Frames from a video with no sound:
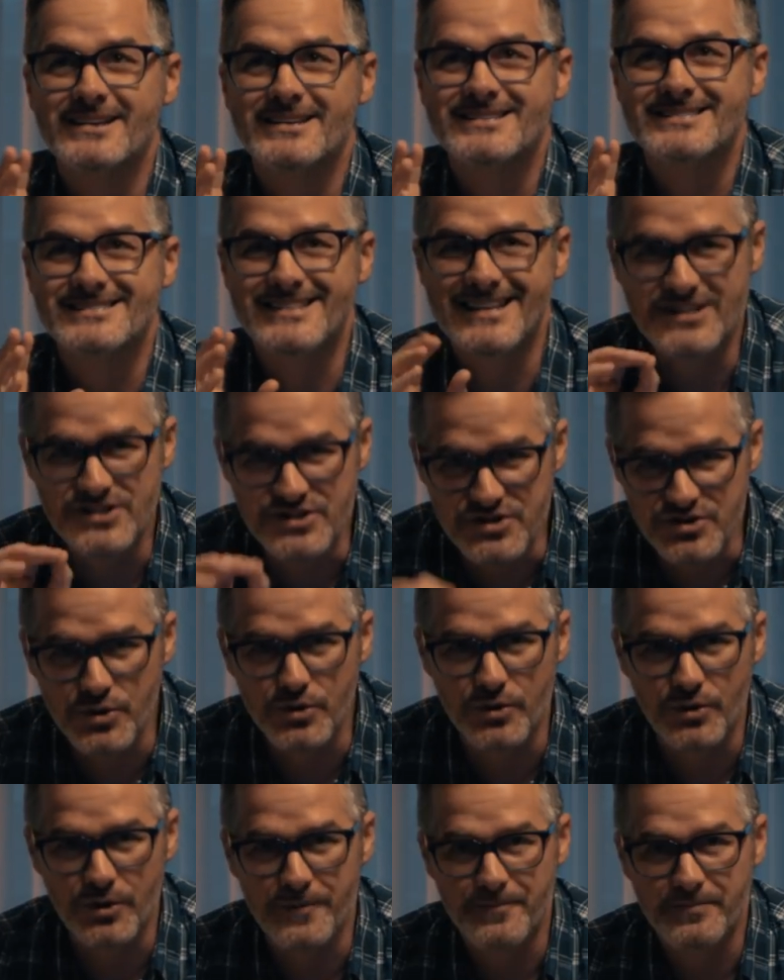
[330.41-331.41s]
c'est
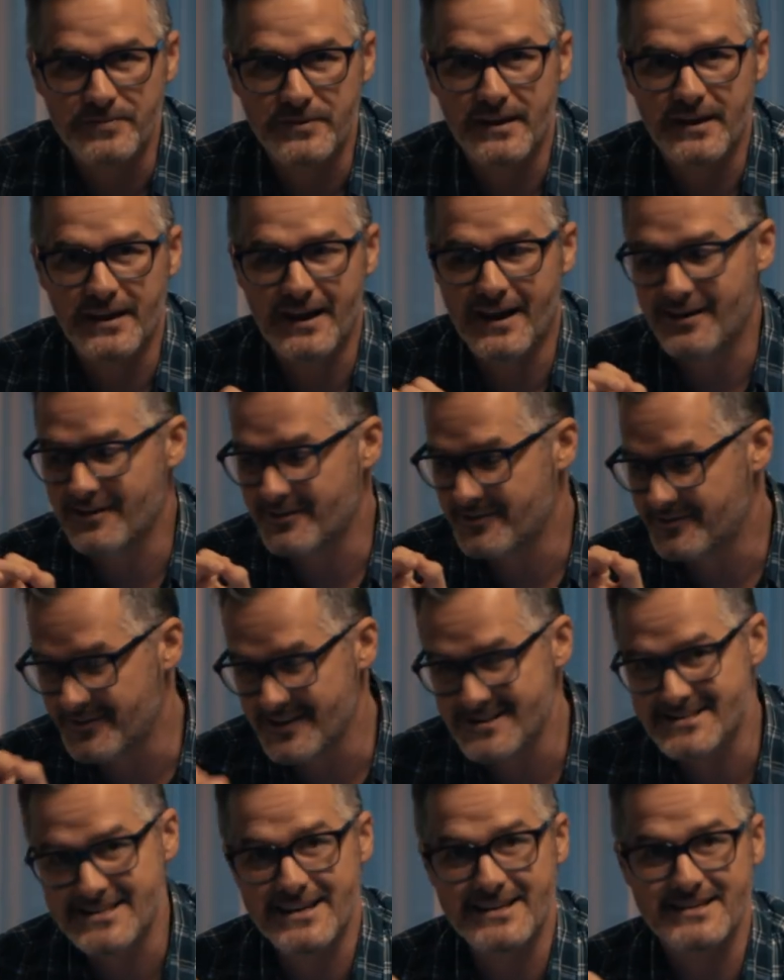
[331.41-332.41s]
sûr qu'en
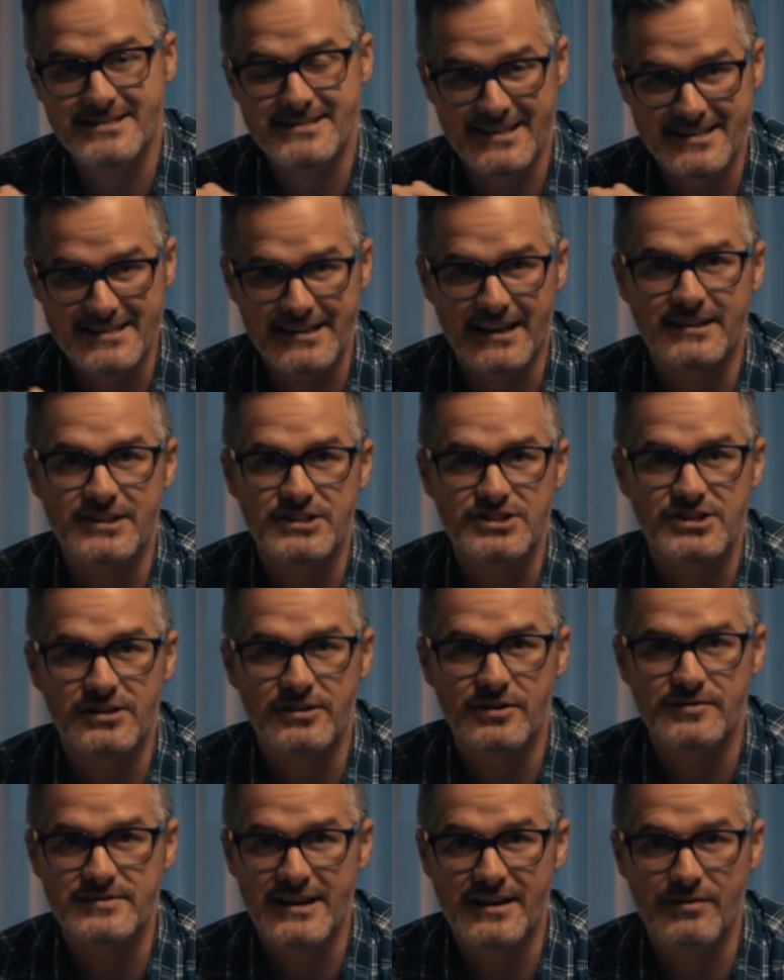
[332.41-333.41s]
faisant cette
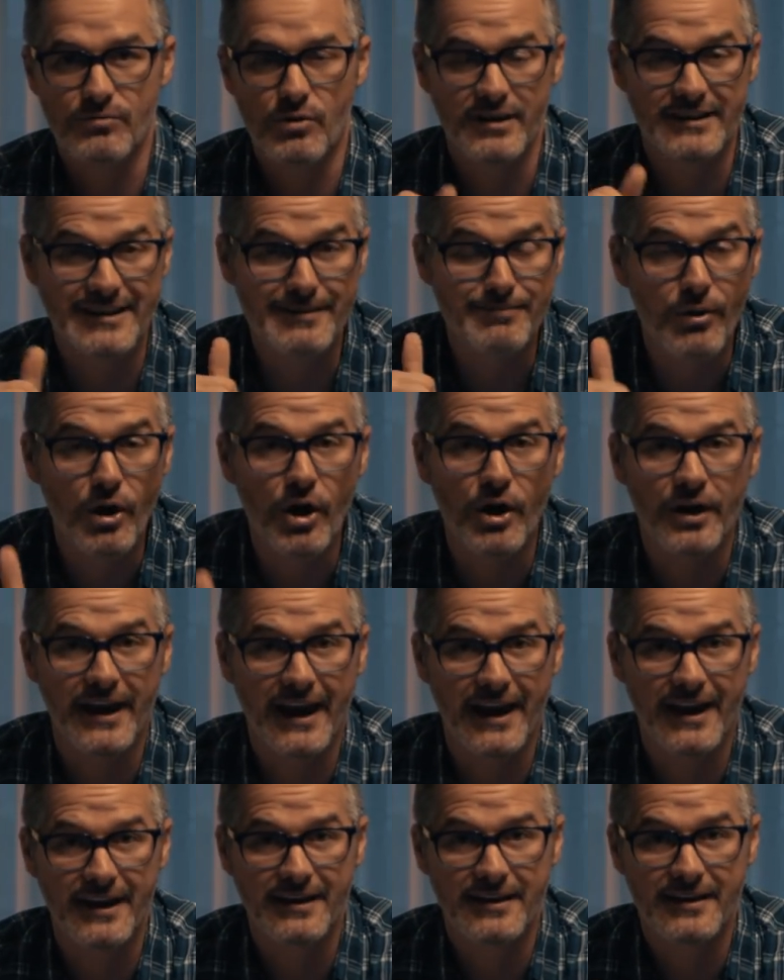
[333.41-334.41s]
stratégie-là, vous allez voir des
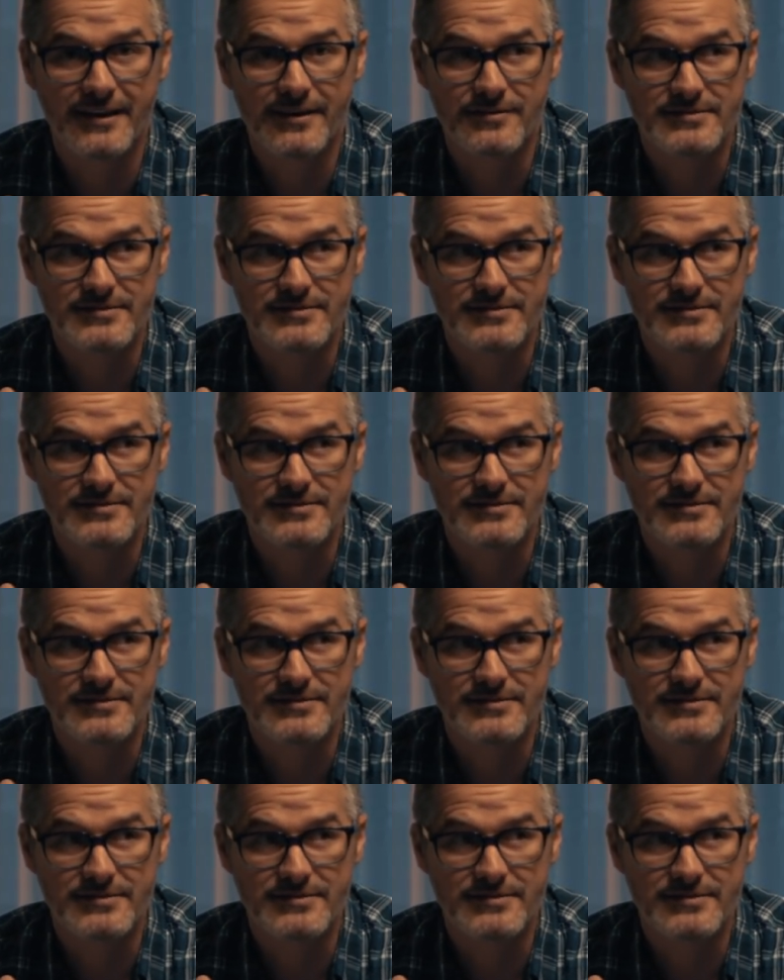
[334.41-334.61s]
progrès.